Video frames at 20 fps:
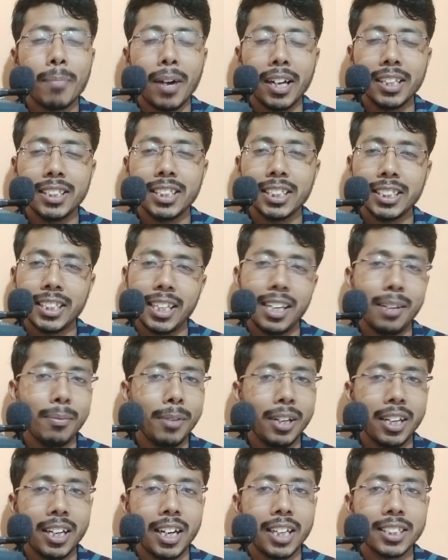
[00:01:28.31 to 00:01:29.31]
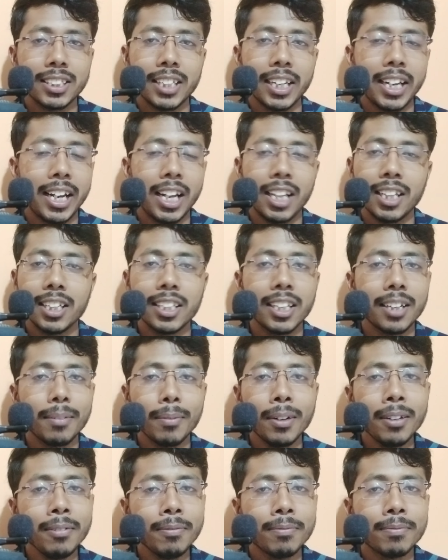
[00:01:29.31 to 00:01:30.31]
বাচ্চা ছেলে মেয়েকে রাস্তায় খেলতে
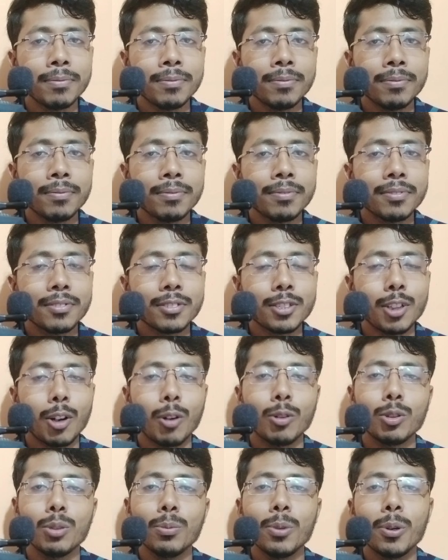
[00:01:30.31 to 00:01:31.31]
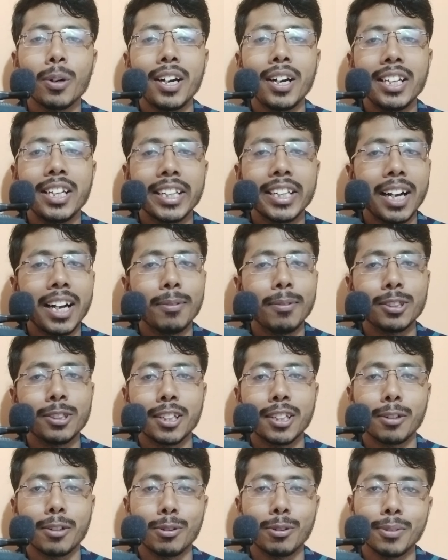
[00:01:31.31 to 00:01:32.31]
দেখবে তখন তুমি ওখানে নিজেকে
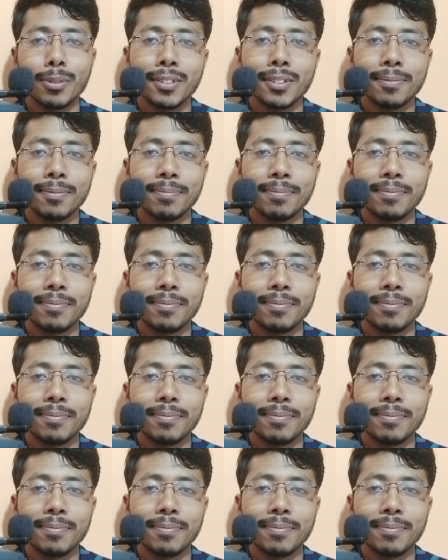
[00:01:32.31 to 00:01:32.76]
আবিষ্কার করবে